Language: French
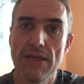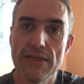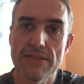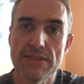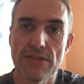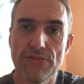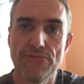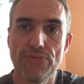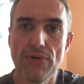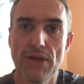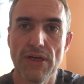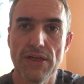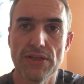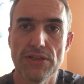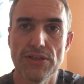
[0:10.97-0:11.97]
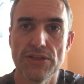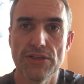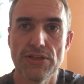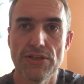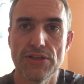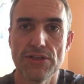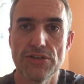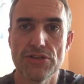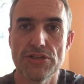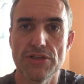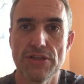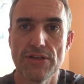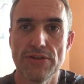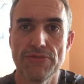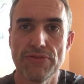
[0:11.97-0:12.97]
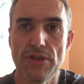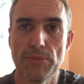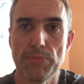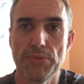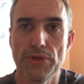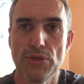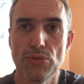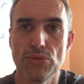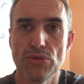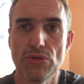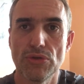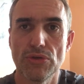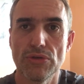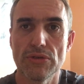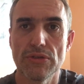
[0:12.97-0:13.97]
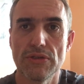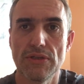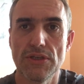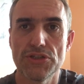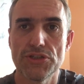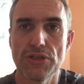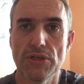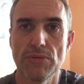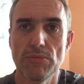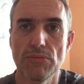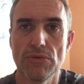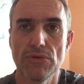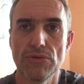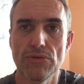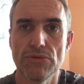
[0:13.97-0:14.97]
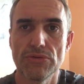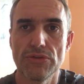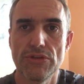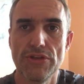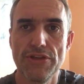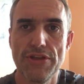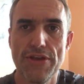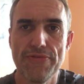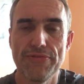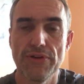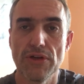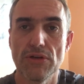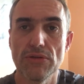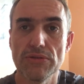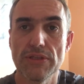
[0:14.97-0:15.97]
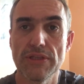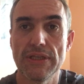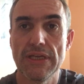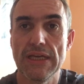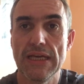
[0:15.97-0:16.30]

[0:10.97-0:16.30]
Cette fois, euh, j'ai frappé une corde légèrement différente